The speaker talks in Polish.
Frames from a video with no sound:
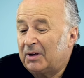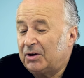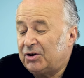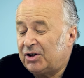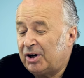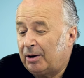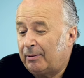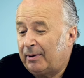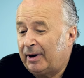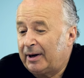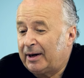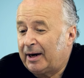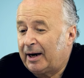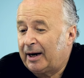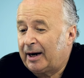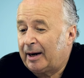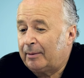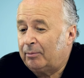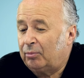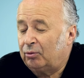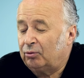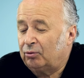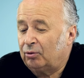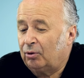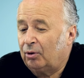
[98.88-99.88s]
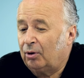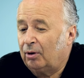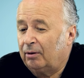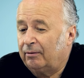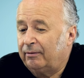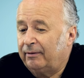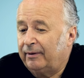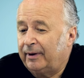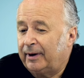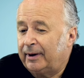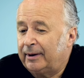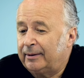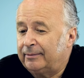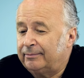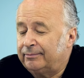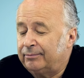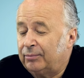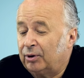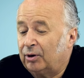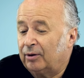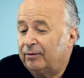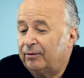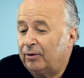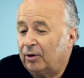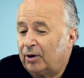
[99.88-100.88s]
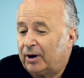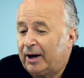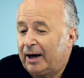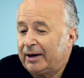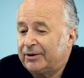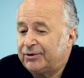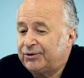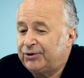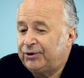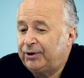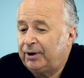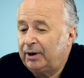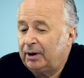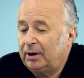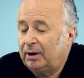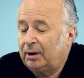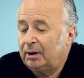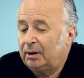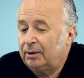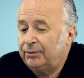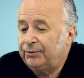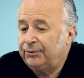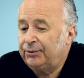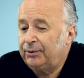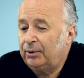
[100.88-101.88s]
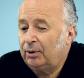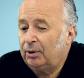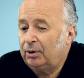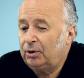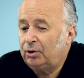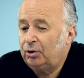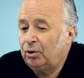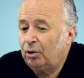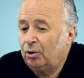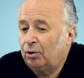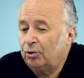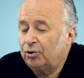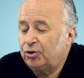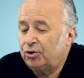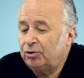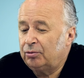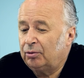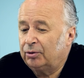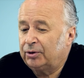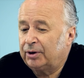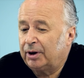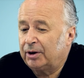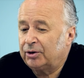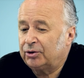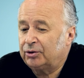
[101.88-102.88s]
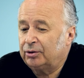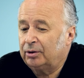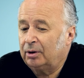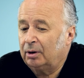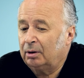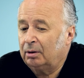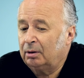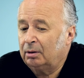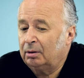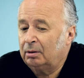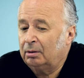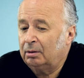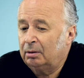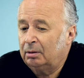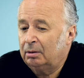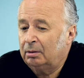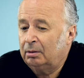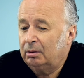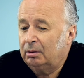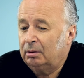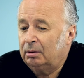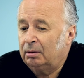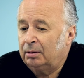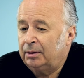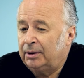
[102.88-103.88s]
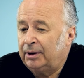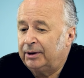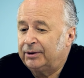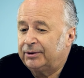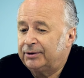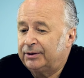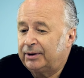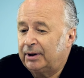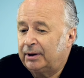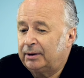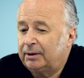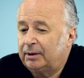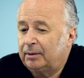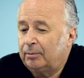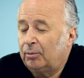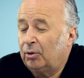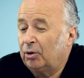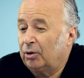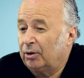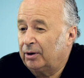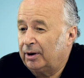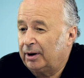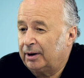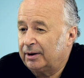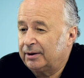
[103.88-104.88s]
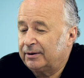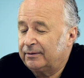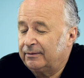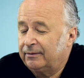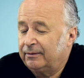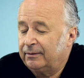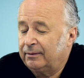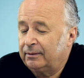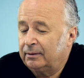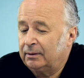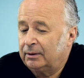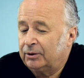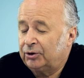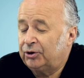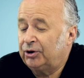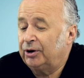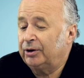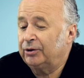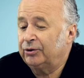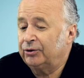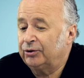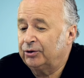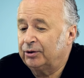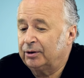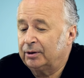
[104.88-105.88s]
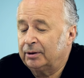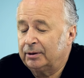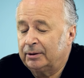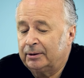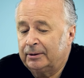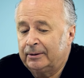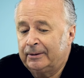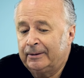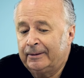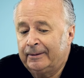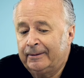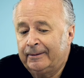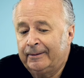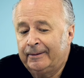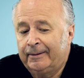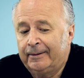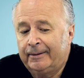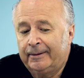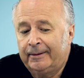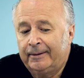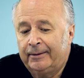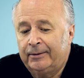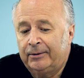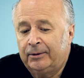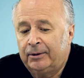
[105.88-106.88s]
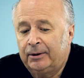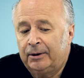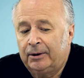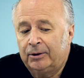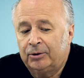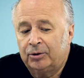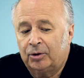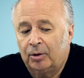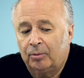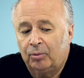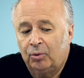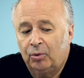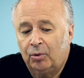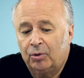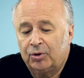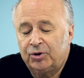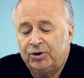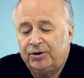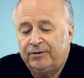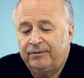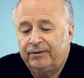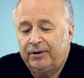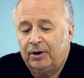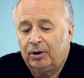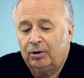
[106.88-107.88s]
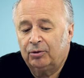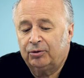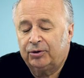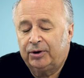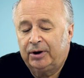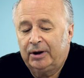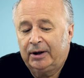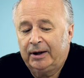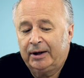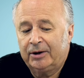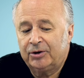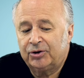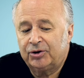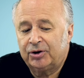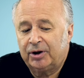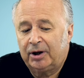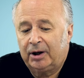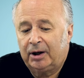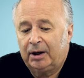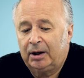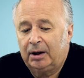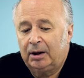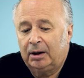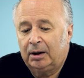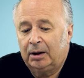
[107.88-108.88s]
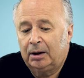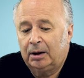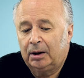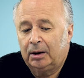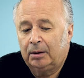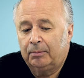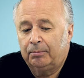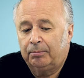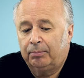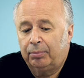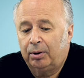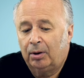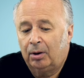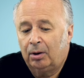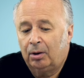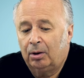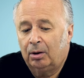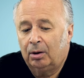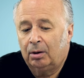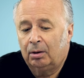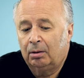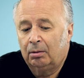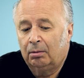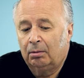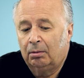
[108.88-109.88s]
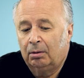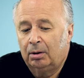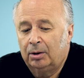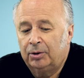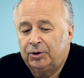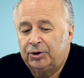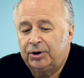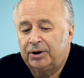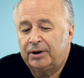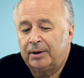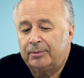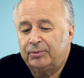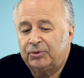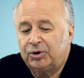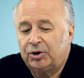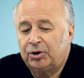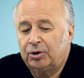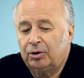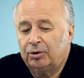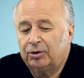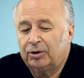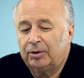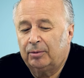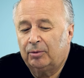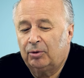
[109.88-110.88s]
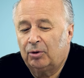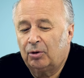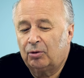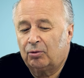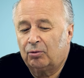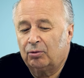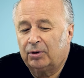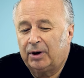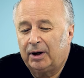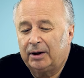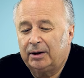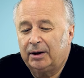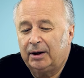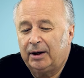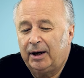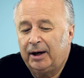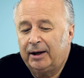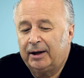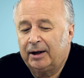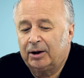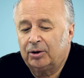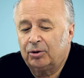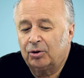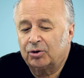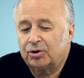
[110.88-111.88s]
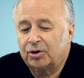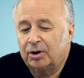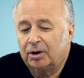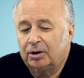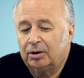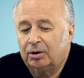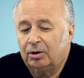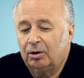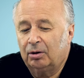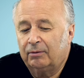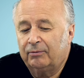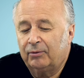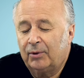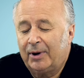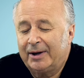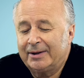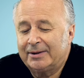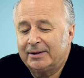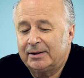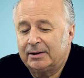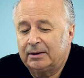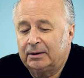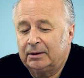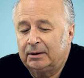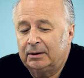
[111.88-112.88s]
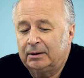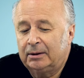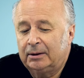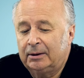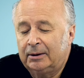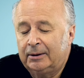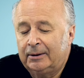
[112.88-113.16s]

działania rabunkowe, prowokacje. No i dochodziło też do niestety morderstw księży. To było dziwne o tyle, że e, po 70 roku, kiedy Gierek doszedł do władzy,